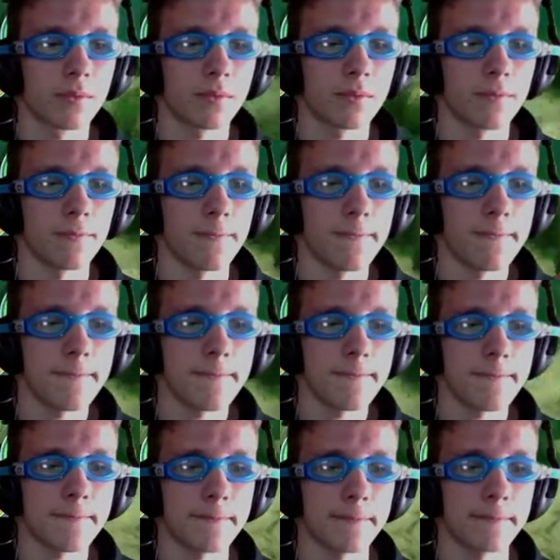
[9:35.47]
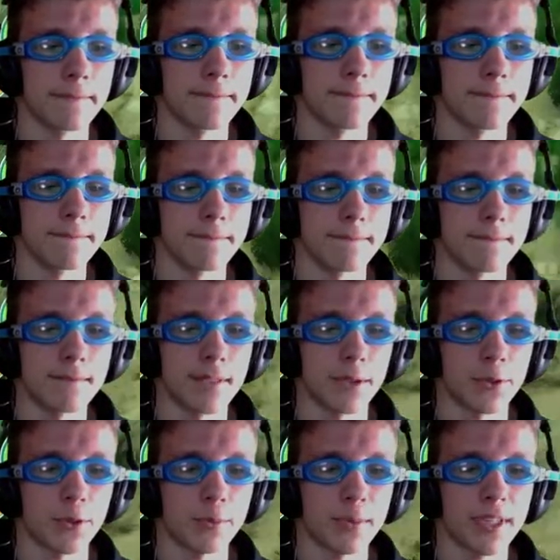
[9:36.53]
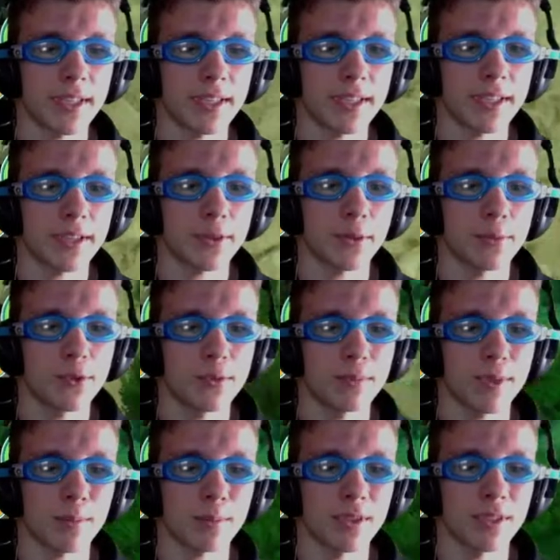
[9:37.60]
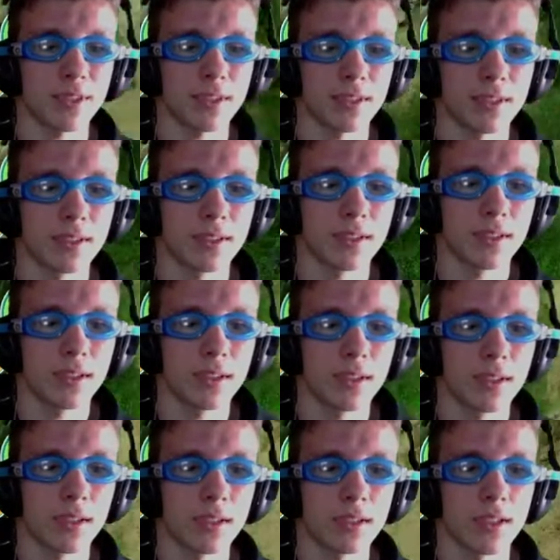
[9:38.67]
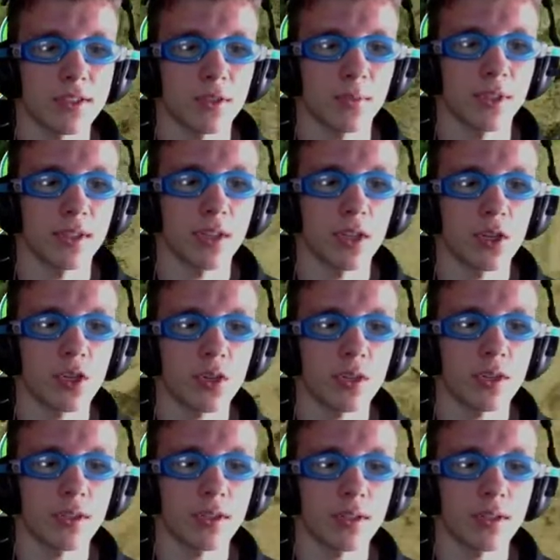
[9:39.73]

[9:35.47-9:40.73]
Hm. Na komm mal her, komm zu Papi. Da ist noch Metallschrott.